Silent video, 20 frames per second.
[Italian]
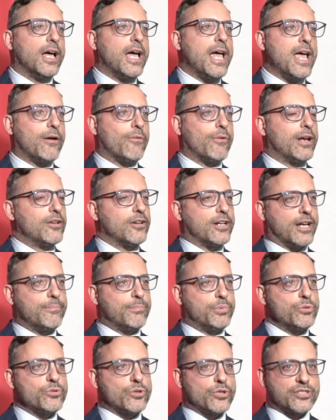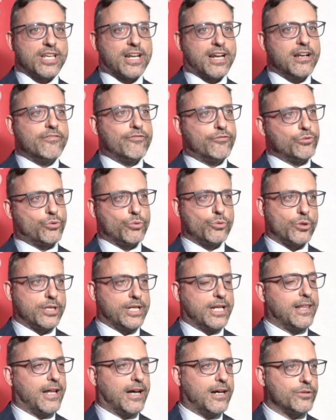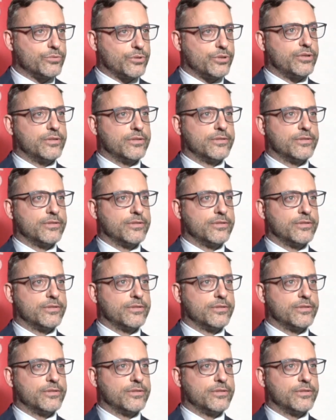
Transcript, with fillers: e quello che appunto sarà il futuro dell'auto.